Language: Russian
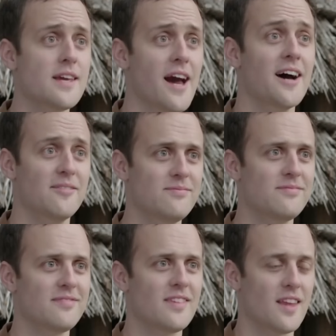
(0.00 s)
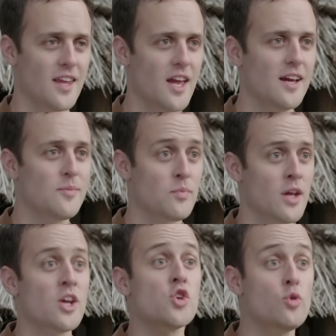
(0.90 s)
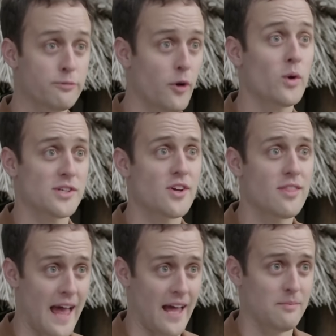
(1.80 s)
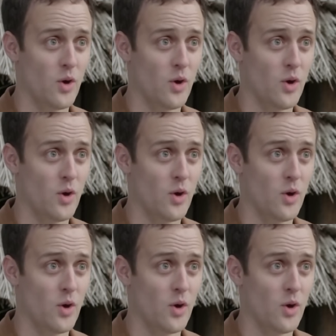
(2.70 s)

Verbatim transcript: Да. Новый квест уже близок,